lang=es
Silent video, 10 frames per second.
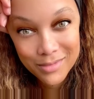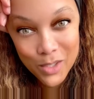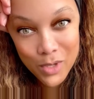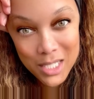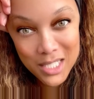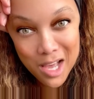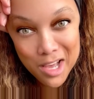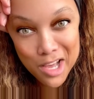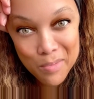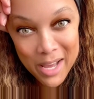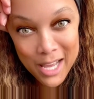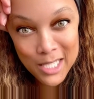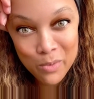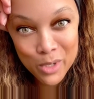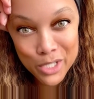Tyra cometió un error
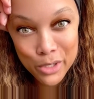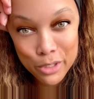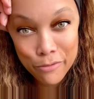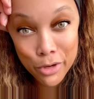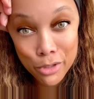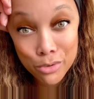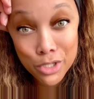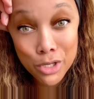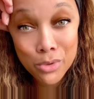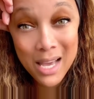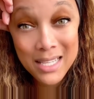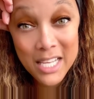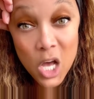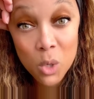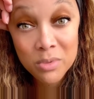del que se dio cuenta muchos años más
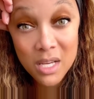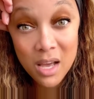tarde y desde